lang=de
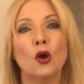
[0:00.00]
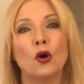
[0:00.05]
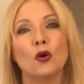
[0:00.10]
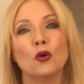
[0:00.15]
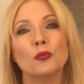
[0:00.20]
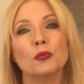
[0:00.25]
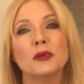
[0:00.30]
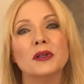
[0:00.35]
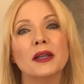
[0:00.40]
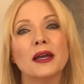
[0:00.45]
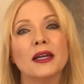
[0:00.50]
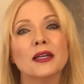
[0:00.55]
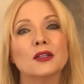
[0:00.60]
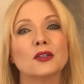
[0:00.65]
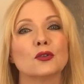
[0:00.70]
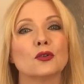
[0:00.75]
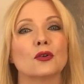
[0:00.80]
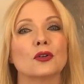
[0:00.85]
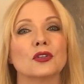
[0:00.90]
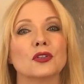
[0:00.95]
und
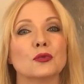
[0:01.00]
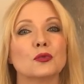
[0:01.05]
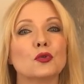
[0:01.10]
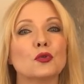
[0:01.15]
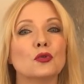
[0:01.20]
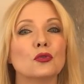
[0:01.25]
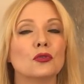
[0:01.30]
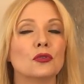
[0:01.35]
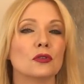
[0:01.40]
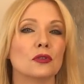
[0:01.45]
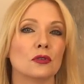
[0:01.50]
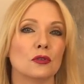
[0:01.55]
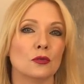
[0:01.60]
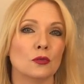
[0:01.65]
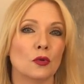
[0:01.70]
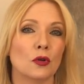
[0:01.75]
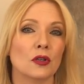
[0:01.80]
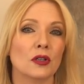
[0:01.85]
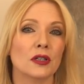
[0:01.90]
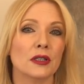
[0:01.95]
beneidet euch im Grunde
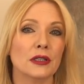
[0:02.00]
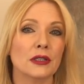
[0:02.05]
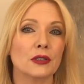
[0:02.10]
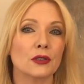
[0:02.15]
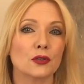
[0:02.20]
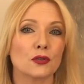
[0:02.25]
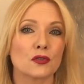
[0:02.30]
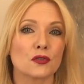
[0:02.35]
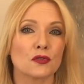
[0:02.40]
um eure innere